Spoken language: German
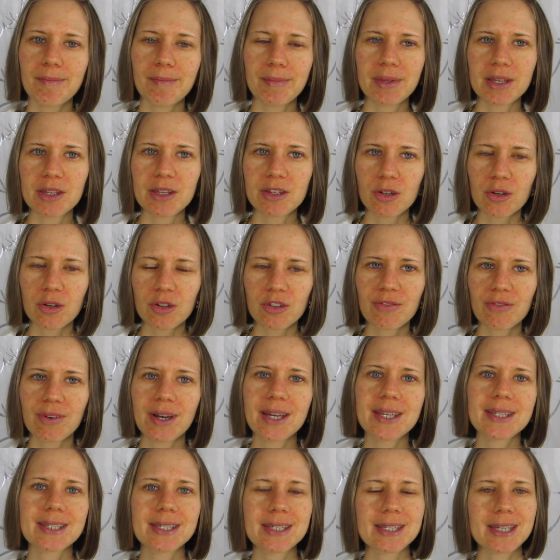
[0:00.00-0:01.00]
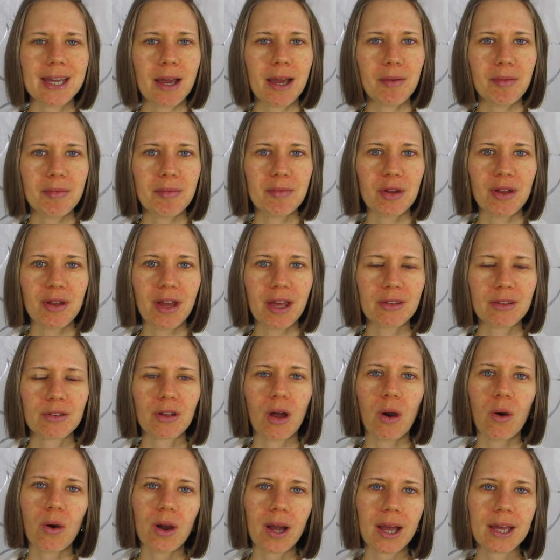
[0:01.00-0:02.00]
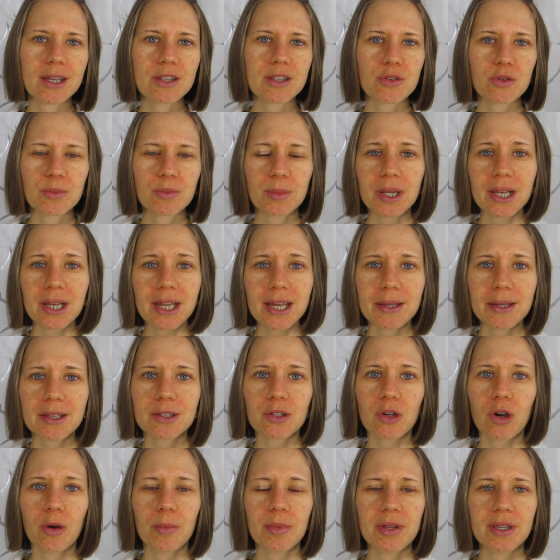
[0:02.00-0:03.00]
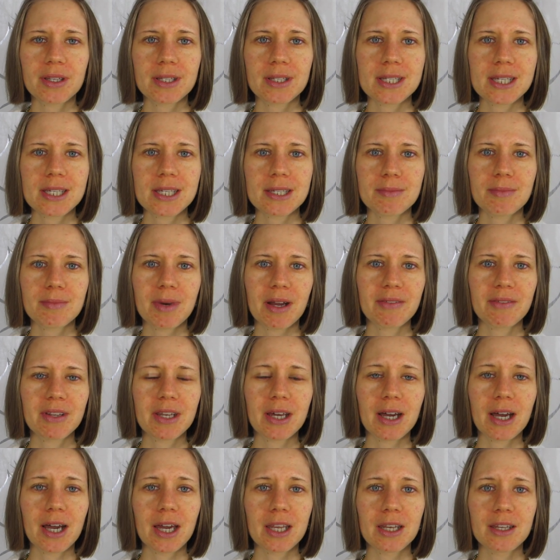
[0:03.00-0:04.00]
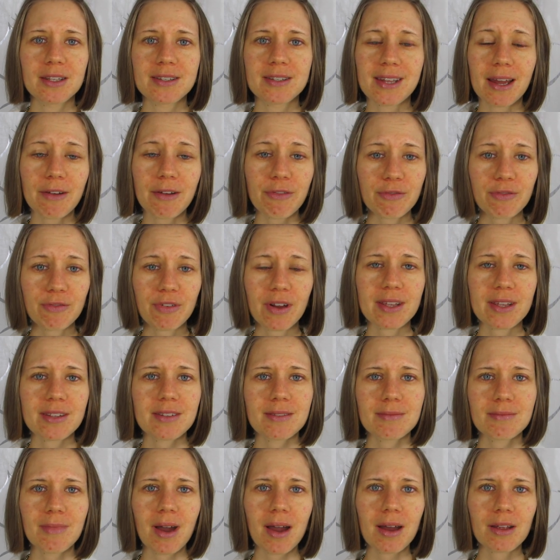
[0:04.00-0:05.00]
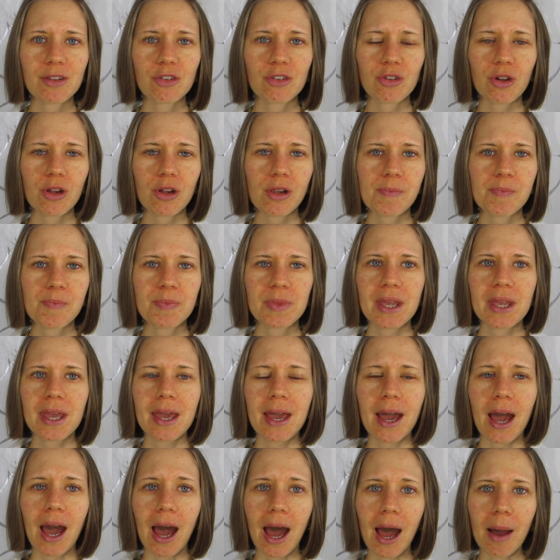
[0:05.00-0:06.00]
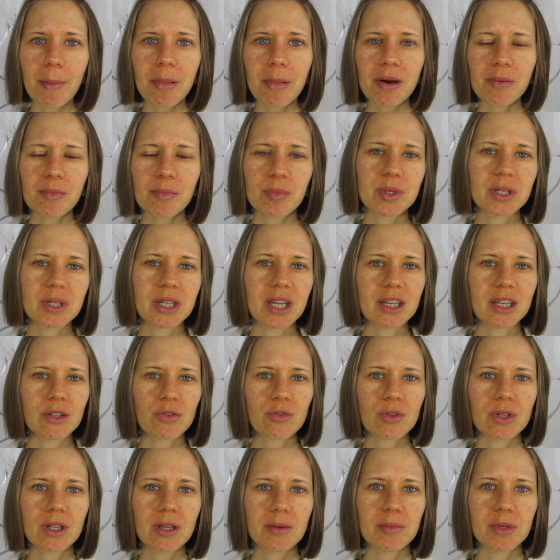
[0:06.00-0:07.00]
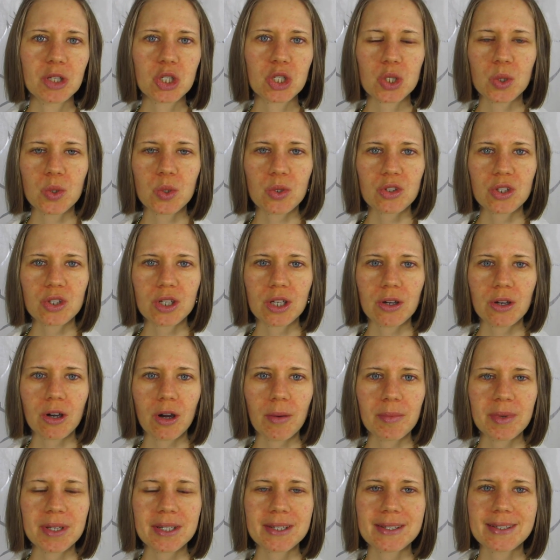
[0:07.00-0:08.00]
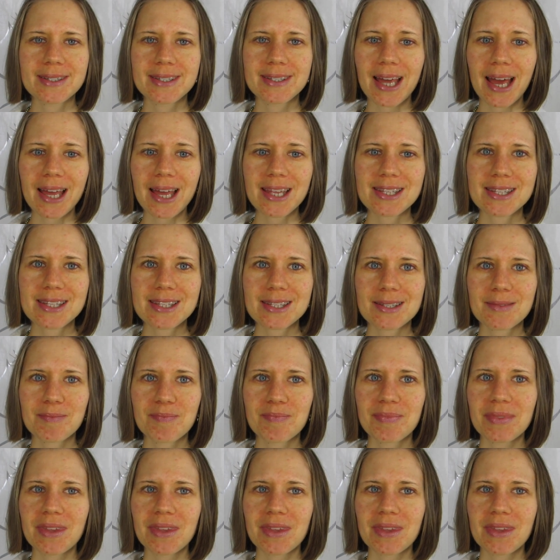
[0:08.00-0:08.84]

bzw. ich habe mir auch erst überlegt, ob ich nicht mal wieder einen Saftfasten machen soll, aber bin dann zu dem Entschluss gekommen, dass